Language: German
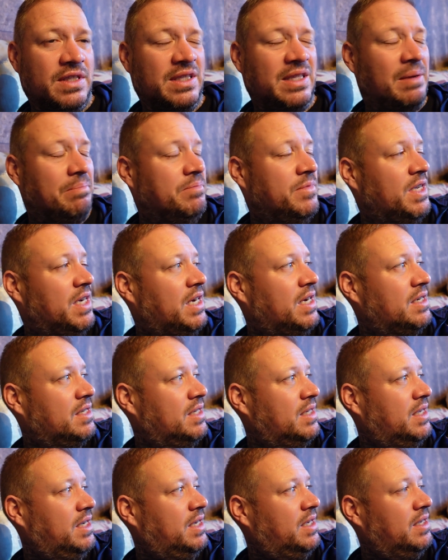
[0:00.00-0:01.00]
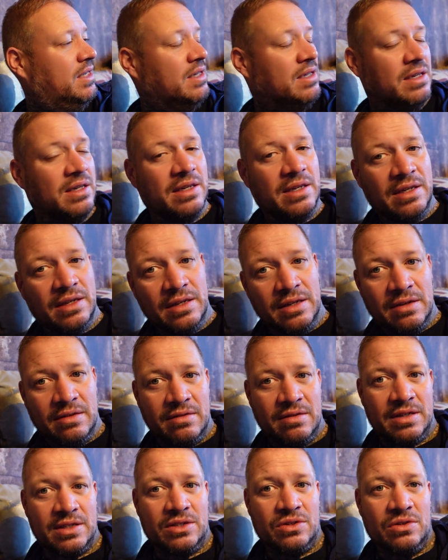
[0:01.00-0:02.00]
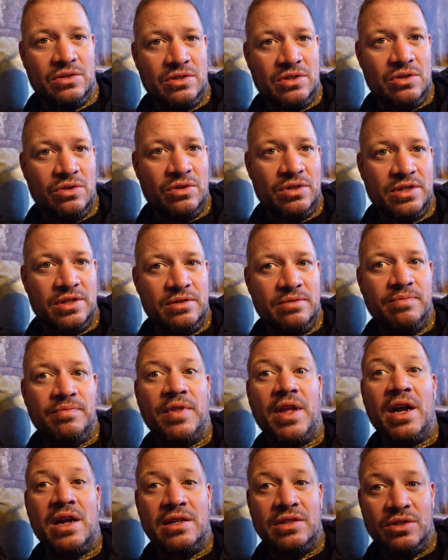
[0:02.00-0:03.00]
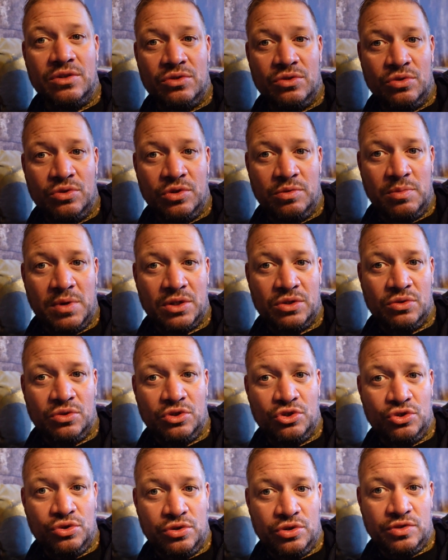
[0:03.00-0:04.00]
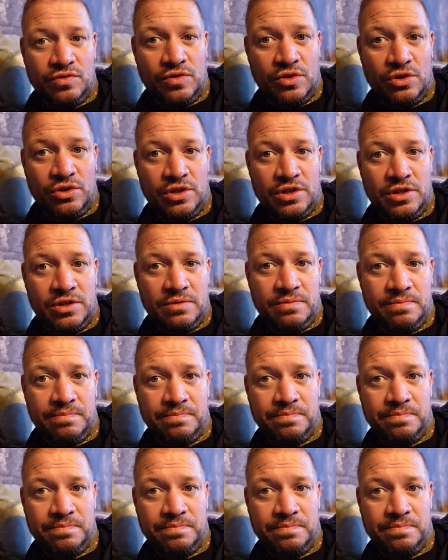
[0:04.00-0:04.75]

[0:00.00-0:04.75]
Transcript: Verdammte Axt, ey. Was soll's, Leute. Haltet durch, macht euch ein schönes Wochenende.